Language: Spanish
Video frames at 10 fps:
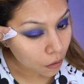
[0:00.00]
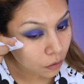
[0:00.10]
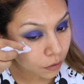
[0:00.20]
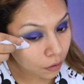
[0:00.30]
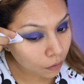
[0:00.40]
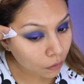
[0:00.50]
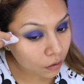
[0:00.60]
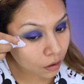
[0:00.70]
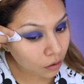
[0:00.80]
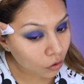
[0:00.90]
lo único
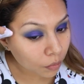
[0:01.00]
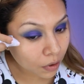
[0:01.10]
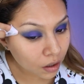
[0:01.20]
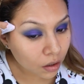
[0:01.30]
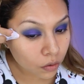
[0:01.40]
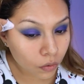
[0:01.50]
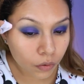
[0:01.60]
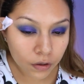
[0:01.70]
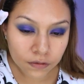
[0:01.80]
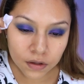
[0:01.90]
que no me
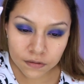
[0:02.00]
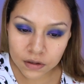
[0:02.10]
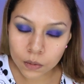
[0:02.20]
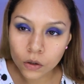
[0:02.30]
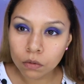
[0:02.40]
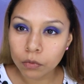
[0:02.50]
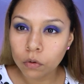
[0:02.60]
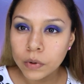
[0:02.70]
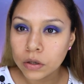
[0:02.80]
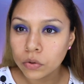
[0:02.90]
agradó es que se ve como
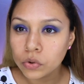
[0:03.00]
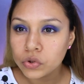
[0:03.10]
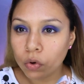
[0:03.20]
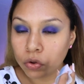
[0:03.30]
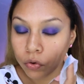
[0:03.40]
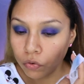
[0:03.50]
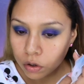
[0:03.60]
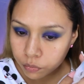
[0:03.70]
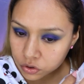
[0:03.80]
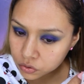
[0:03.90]
medio verdoso cuando yo no
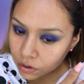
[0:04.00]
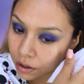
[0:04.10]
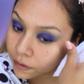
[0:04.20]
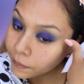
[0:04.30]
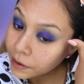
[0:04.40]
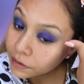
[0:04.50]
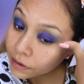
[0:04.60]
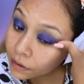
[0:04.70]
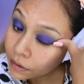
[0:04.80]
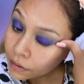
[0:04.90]
le he puesto nada de verde